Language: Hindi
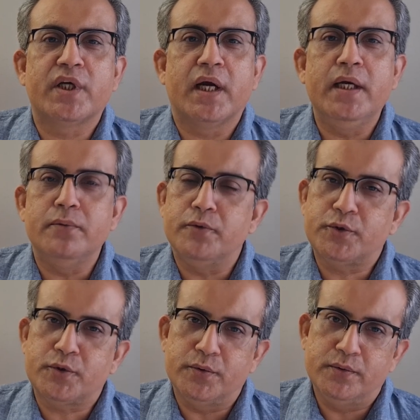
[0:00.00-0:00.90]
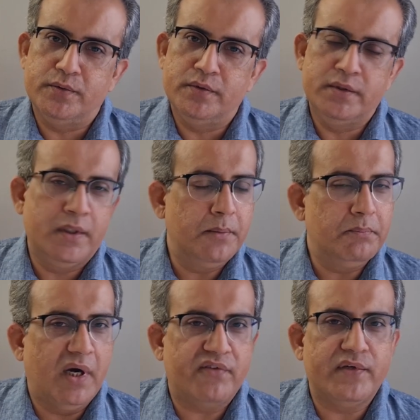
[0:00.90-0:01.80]
नजर आए उसको
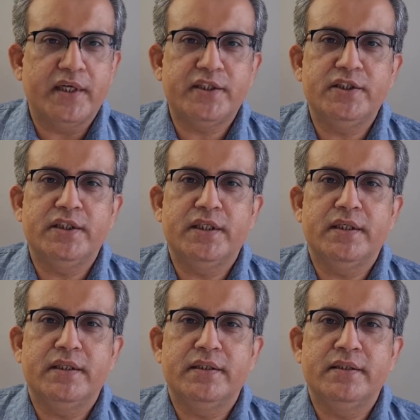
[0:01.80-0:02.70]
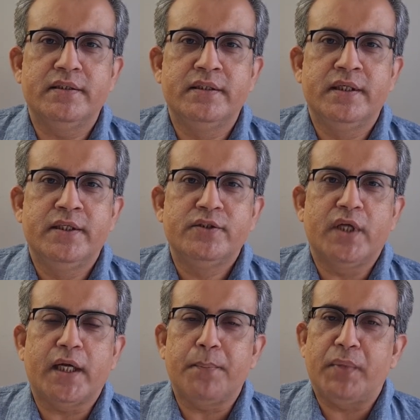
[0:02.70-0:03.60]
माफ ना कीजिए
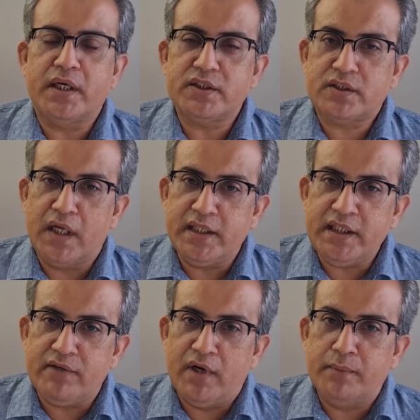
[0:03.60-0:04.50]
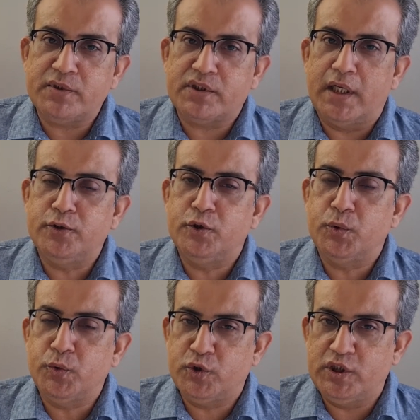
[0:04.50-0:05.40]
ताकि पाकिस्तानी अवाम के साथ
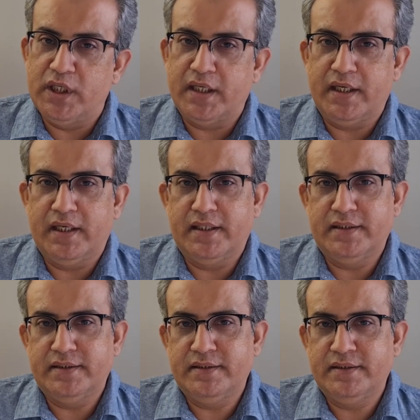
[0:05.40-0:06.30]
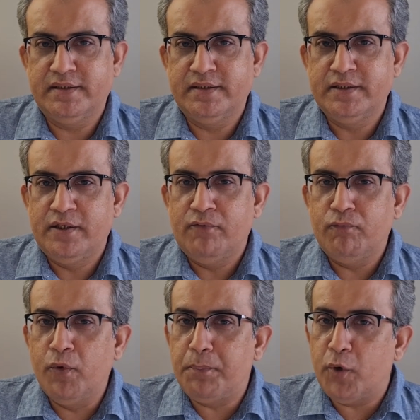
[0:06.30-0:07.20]
जो कुछ किया गया है
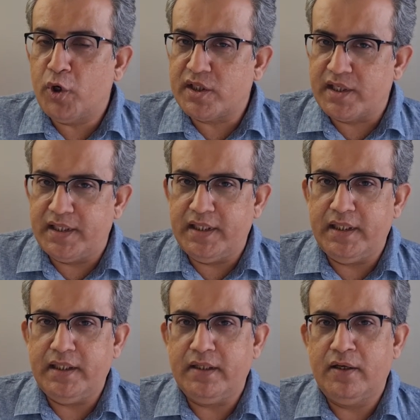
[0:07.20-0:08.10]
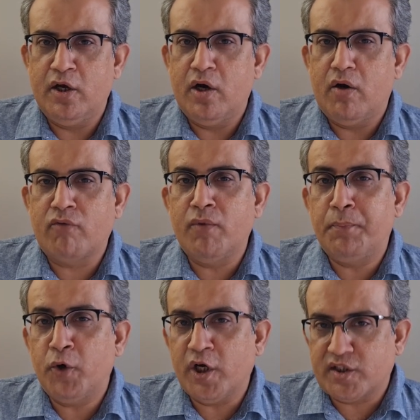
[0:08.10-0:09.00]
वो भुगत रहे हैं और वो
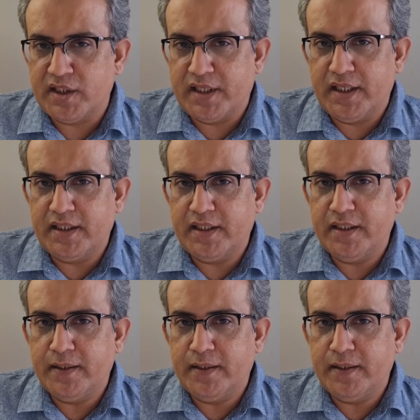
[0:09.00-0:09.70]
भुगतते रहेंगे